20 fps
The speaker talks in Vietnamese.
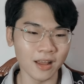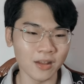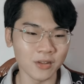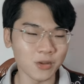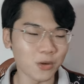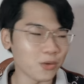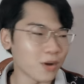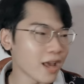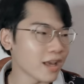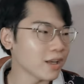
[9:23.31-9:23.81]

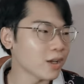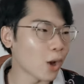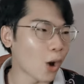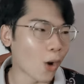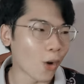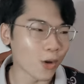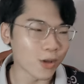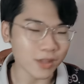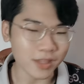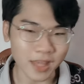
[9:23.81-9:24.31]
dù đang
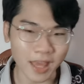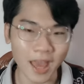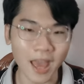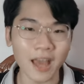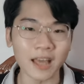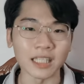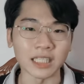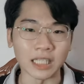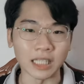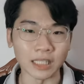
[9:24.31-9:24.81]
ngồi
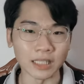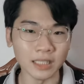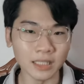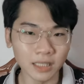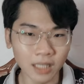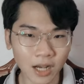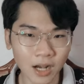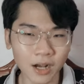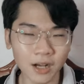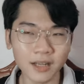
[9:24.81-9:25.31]
nhà nghỉ
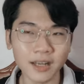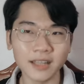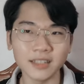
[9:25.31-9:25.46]
ngơi,